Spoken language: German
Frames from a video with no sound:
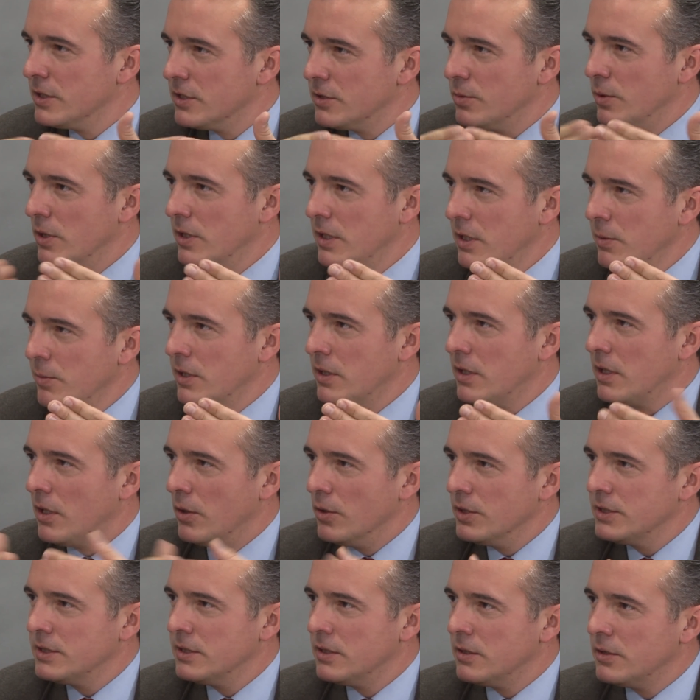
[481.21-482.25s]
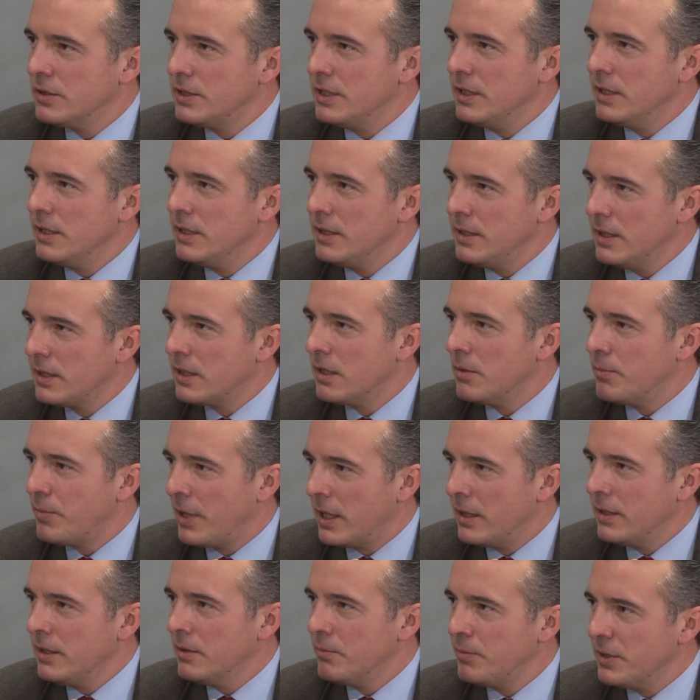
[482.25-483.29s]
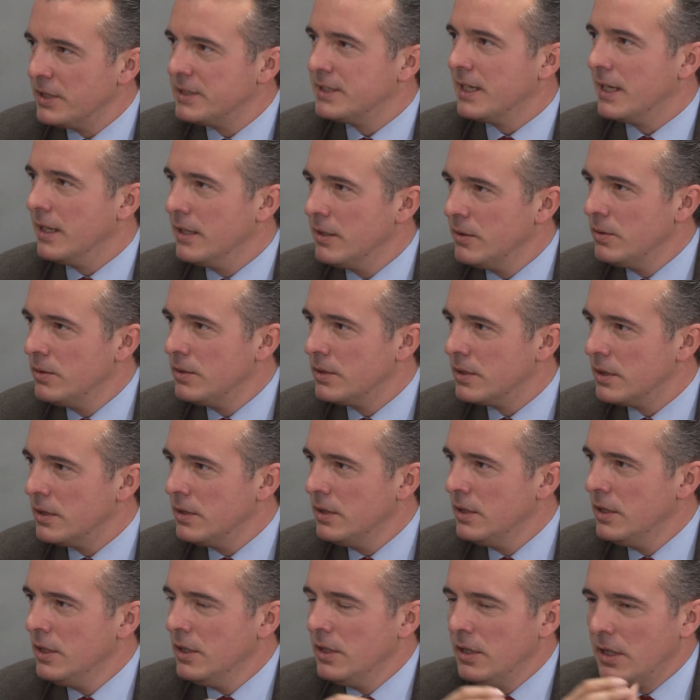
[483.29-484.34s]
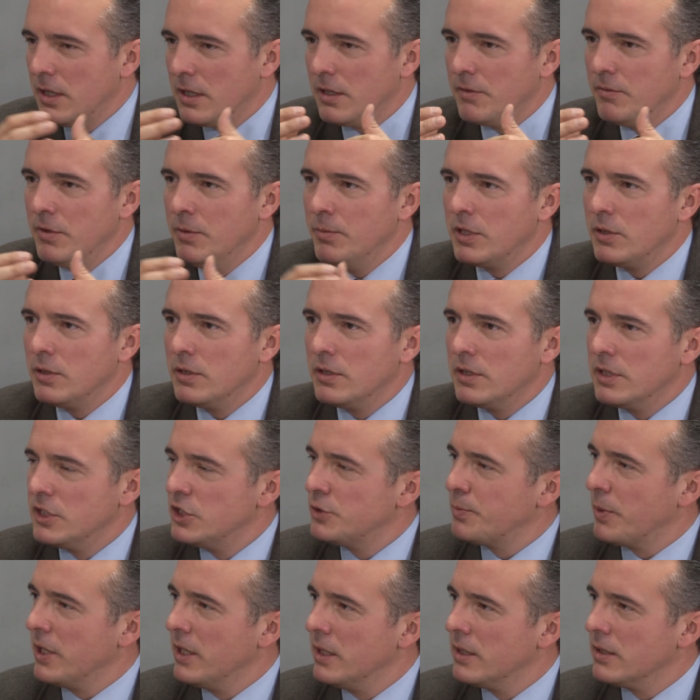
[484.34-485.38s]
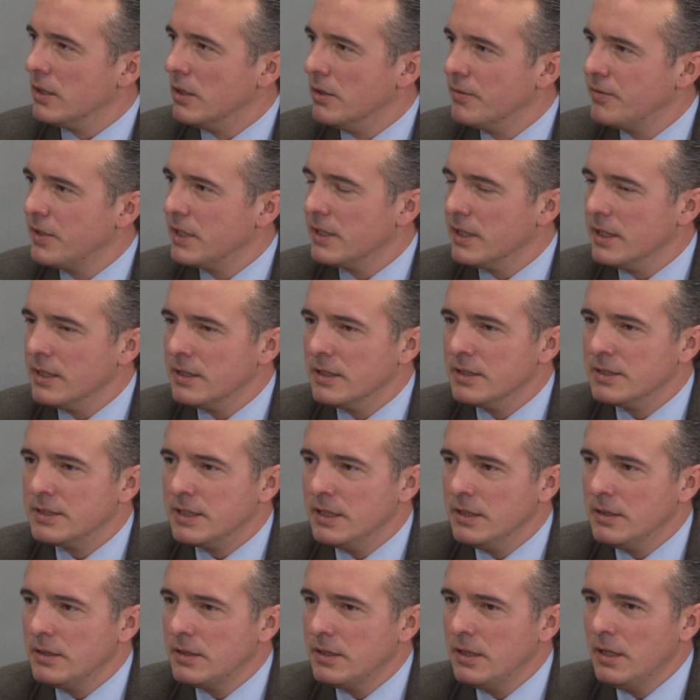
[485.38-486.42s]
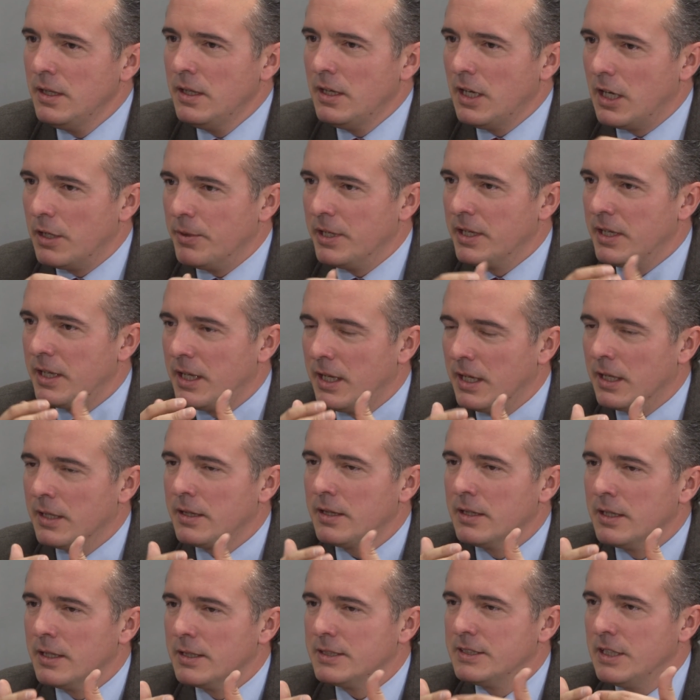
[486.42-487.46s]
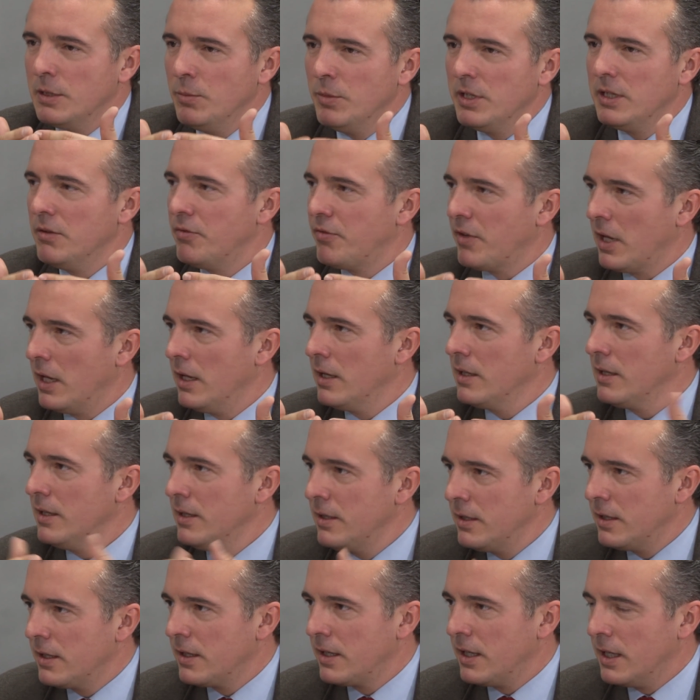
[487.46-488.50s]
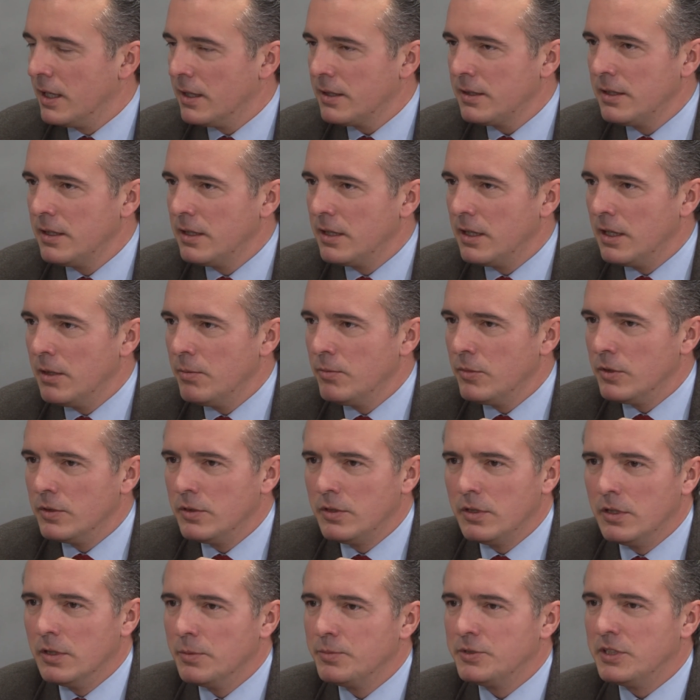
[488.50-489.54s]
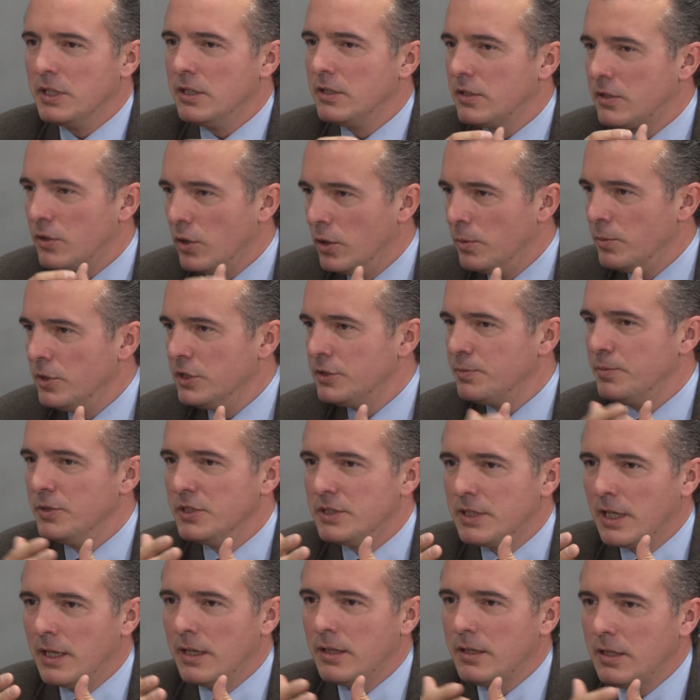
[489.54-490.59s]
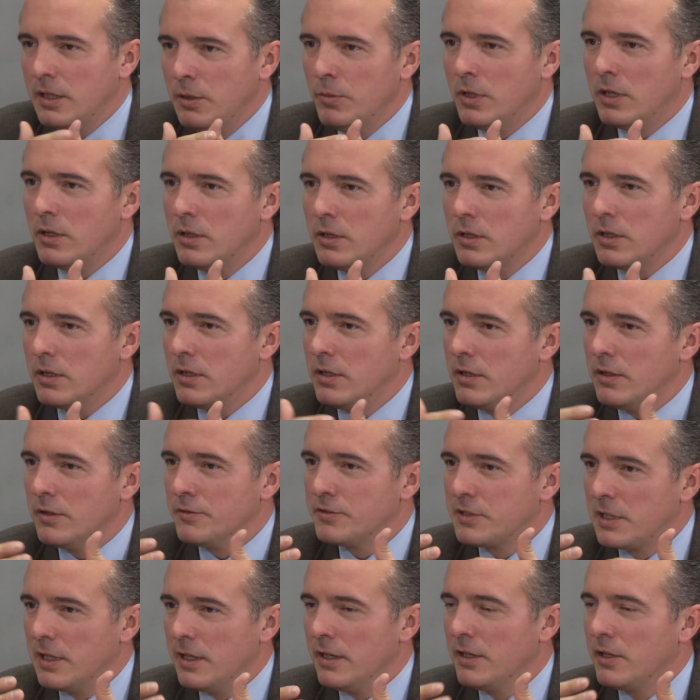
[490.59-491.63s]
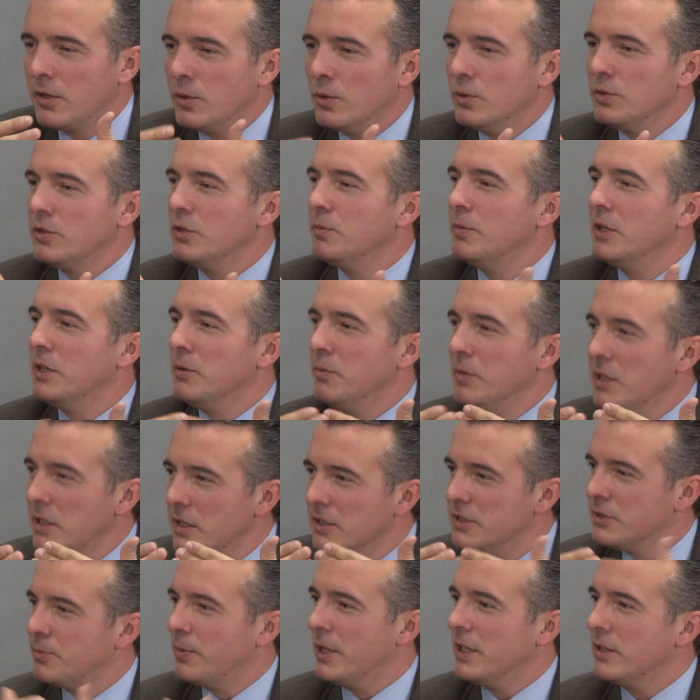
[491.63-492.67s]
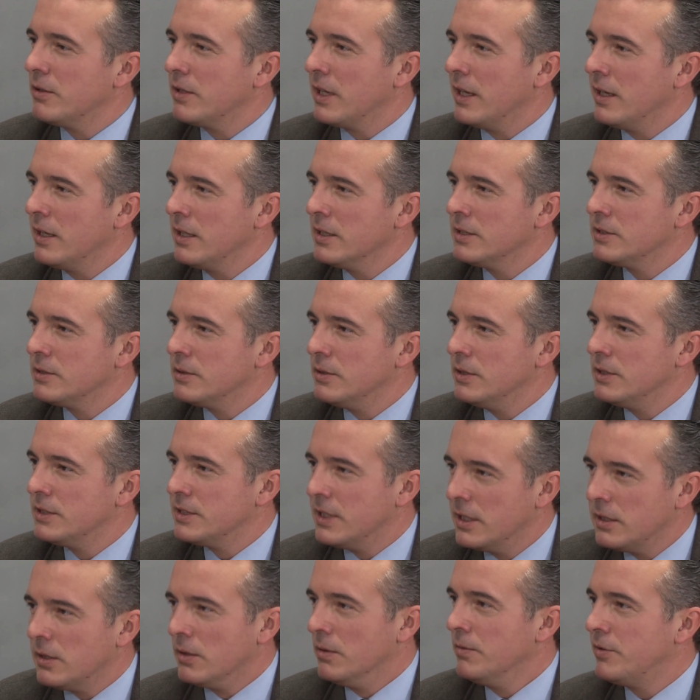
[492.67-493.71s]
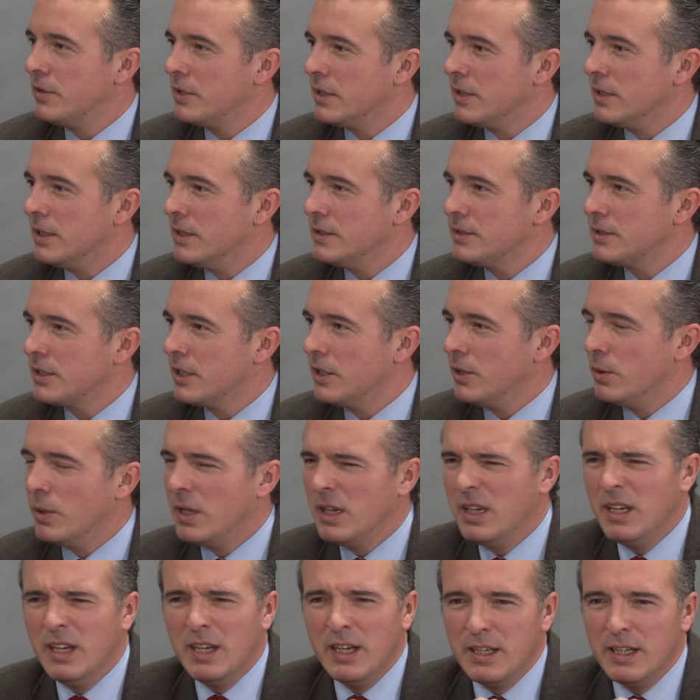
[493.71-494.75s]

Das war auch immer nach außen auch die, die Kampagnenbezeichnung, ja, äh, wie wir da noch entsprechend aufgetreten sind. Aber in Kärnten hat es immer die Freiheitlichen in Kärnten gegeben und ich habe seit damals bis heute immer auch aufs gleiche Konto meinen Mitgliedsbeitrag eingezahlt, seit Anfang der 90er Jahre.